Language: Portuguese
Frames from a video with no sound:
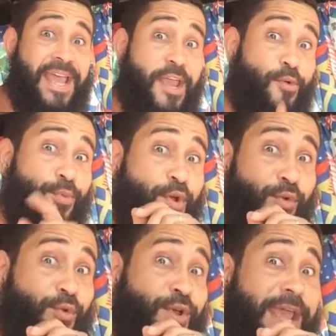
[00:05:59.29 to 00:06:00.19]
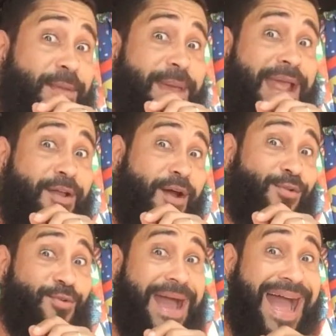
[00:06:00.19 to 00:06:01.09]
Eu procurei melhor
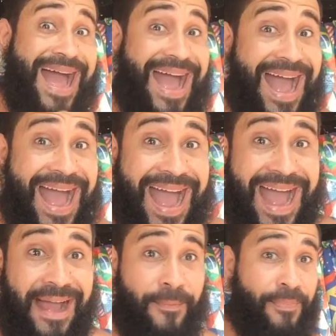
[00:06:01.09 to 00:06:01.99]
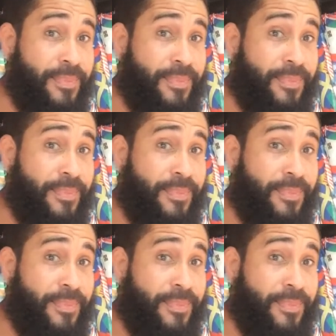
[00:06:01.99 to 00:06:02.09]
lugar.